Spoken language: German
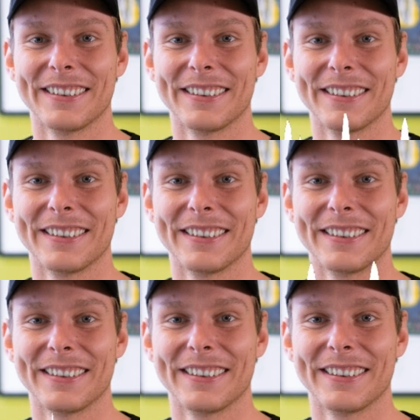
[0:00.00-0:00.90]
Und
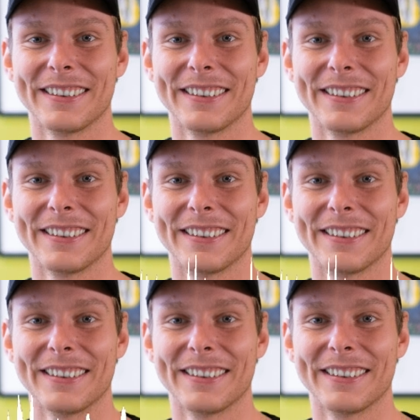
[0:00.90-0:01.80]
dementsprechend
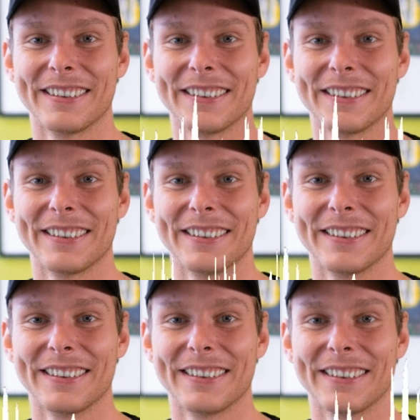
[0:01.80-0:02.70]
war dann auch schnell
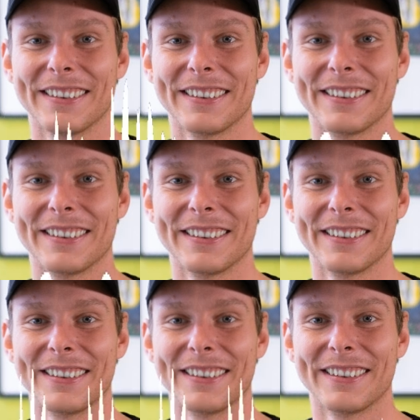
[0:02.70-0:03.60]
klar, dass ich dort einen
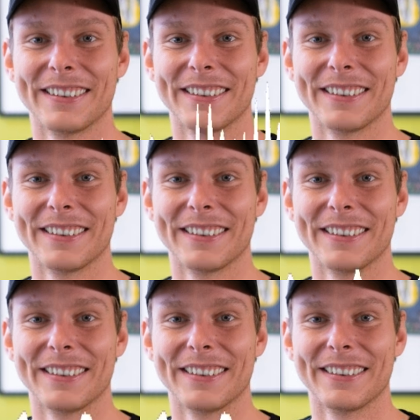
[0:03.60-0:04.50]
Vorteil habe allen
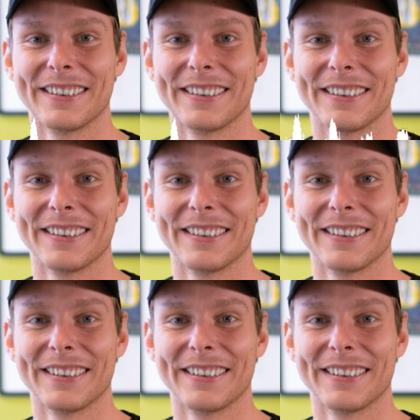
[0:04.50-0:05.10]
anderen gegenüber.